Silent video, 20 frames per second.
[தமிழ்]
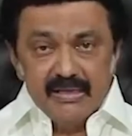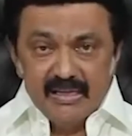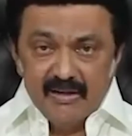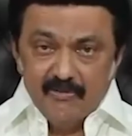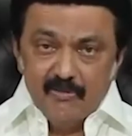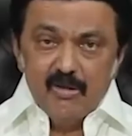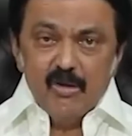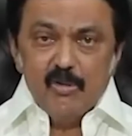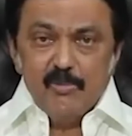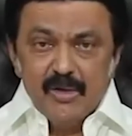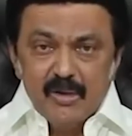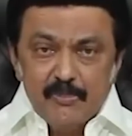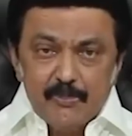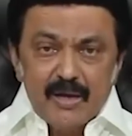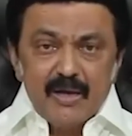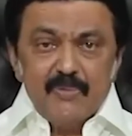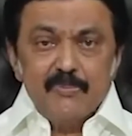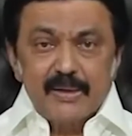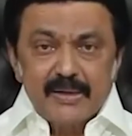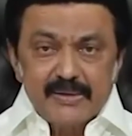எவ்வளவு பேர்
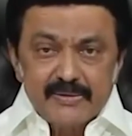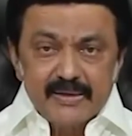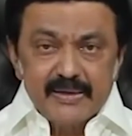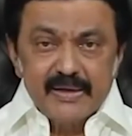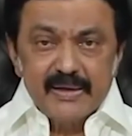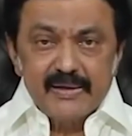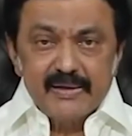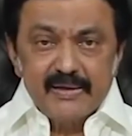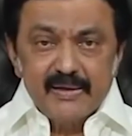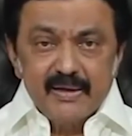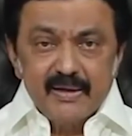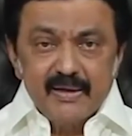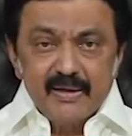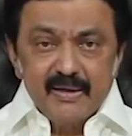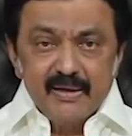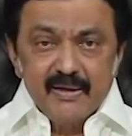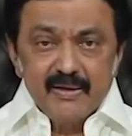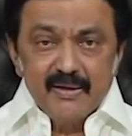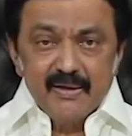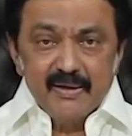பயன்பெறத
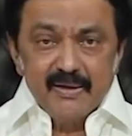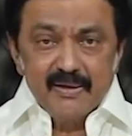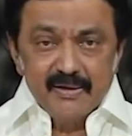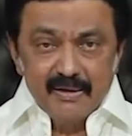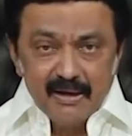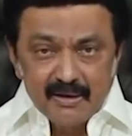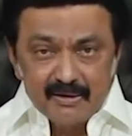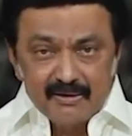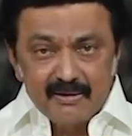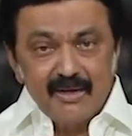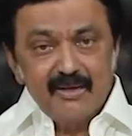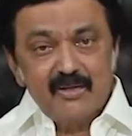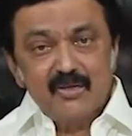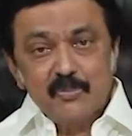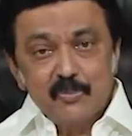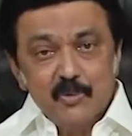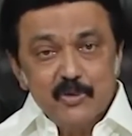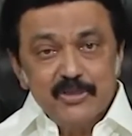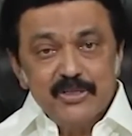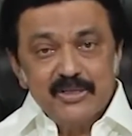நான்
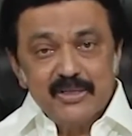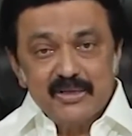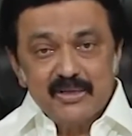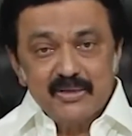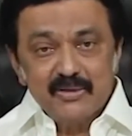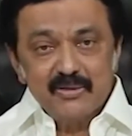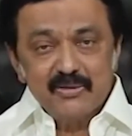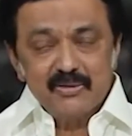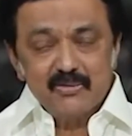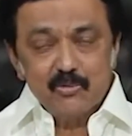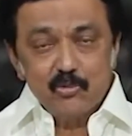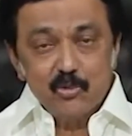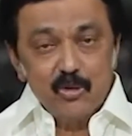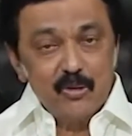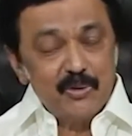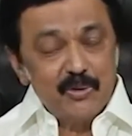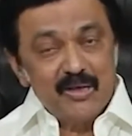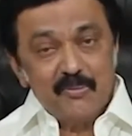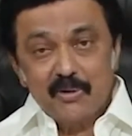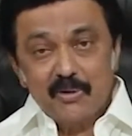கேட்கும்போது
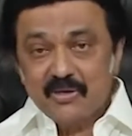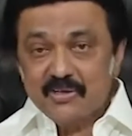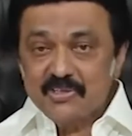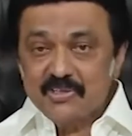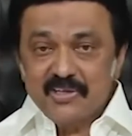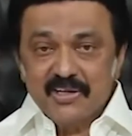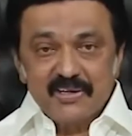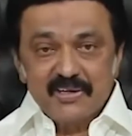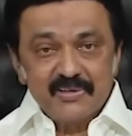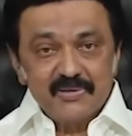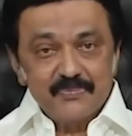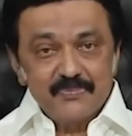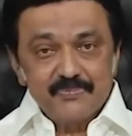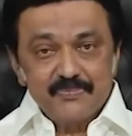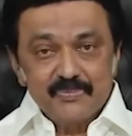உள்ளபடியே மகிழ்ச்சியாக இருக்கு